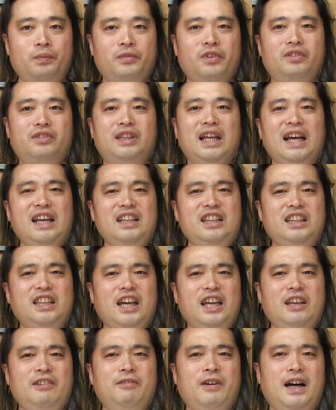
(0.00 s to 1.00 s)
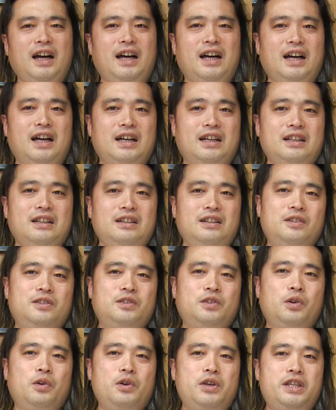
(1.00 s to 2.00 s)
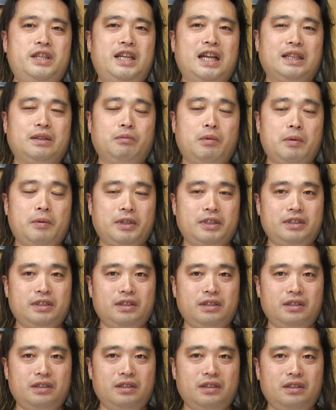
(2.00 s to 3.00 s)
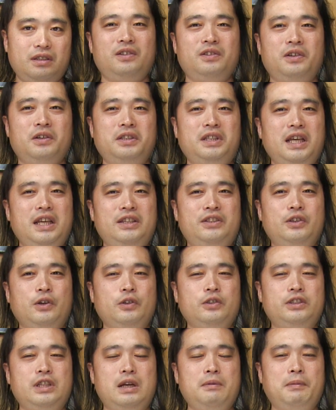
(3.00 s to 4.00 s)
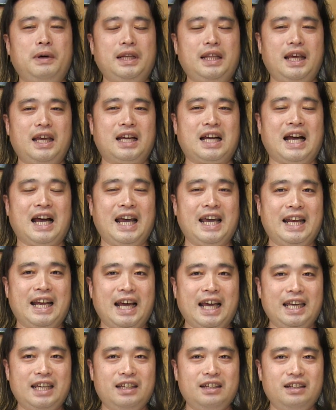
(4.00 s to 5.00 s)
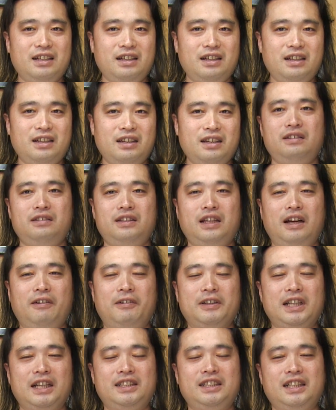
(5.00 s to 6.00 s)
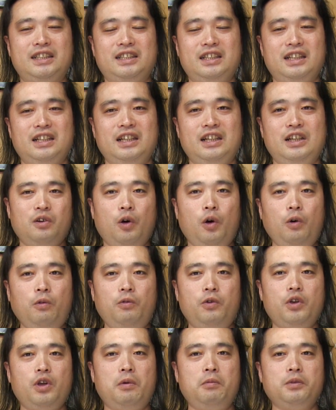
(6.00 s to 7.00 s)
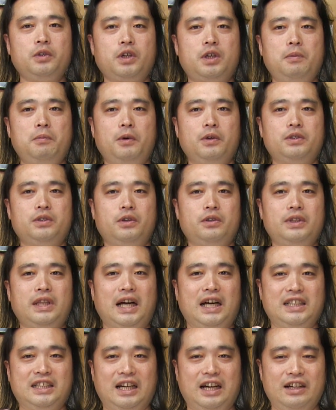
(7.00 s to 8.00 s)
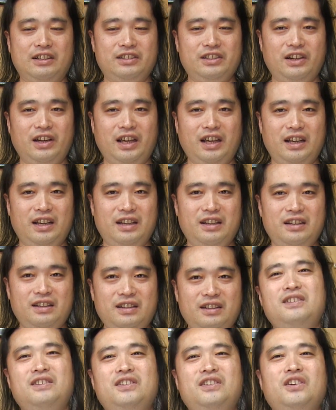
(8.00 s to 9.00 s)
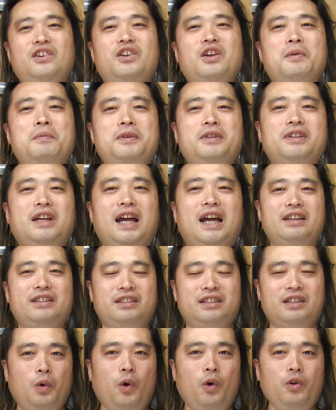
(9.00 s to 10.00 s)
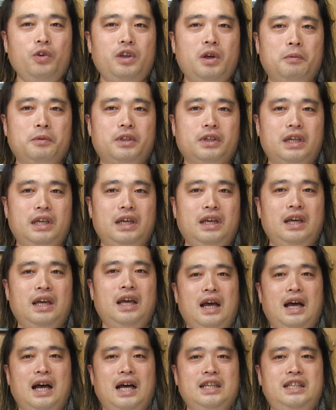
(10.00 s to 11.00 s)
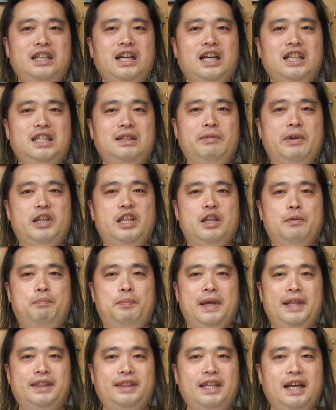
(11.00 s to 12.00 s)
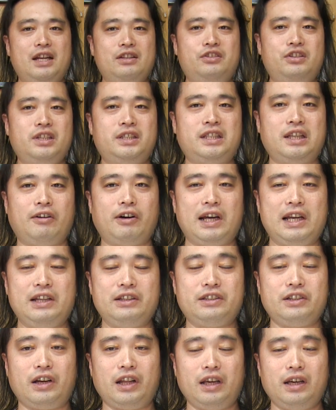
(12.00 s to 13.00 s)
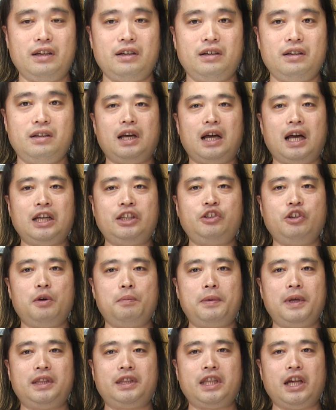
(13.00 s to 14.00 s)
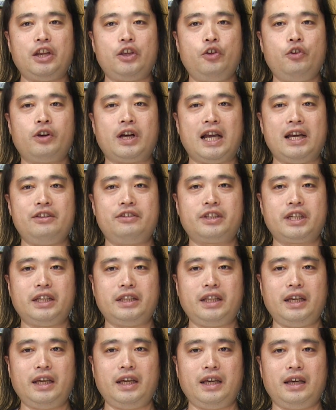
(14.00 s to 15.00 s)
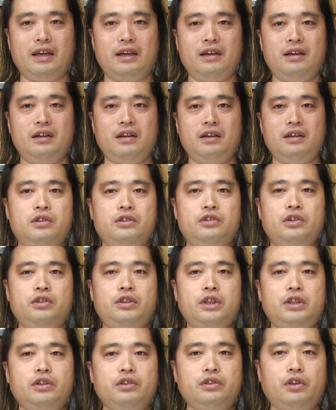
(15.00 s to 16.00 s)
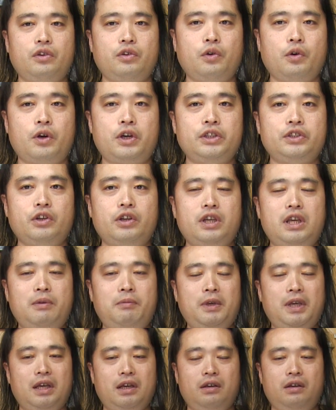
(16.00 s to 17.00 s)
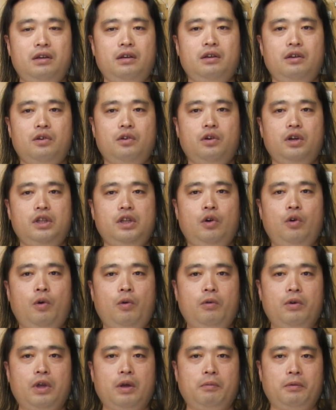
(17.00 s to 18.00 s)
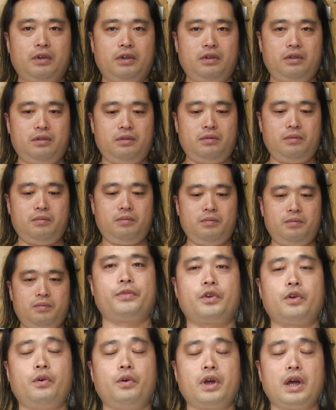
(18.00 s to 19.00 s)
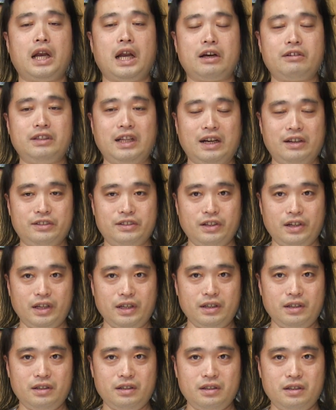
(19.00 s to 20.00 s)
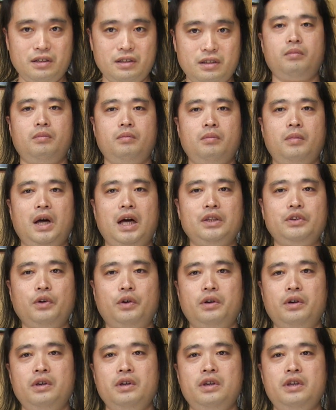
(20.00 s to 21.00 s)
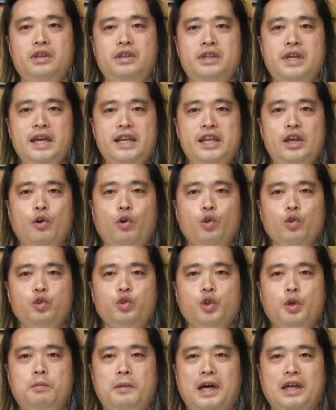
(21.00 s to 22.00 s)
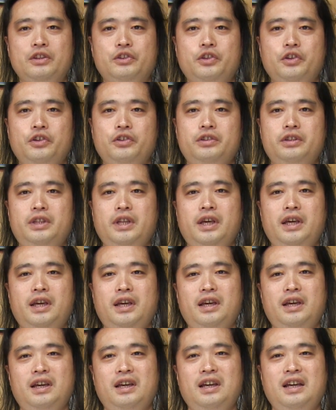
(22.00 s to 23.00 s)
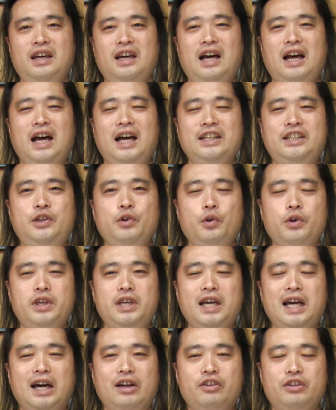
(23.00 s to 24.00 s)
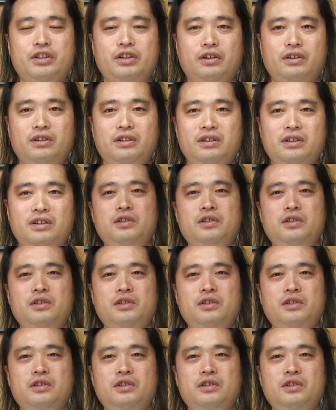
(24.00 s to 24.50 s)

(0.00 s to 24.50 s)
それ大体は、その位置だと思います。そして椅子を捨てるまで変えない。ただ私たち、本を読むときもその高さなんですよね。それ読みいです。本読むとき、足が地面にべったりついてた方がいいんですよね。足をべったり床につけて、そしてちょっとのけぞり気味。これで本を読む。これが楽なのじゃない。まあ、あと、家にオットマンと言って、足置きがある人。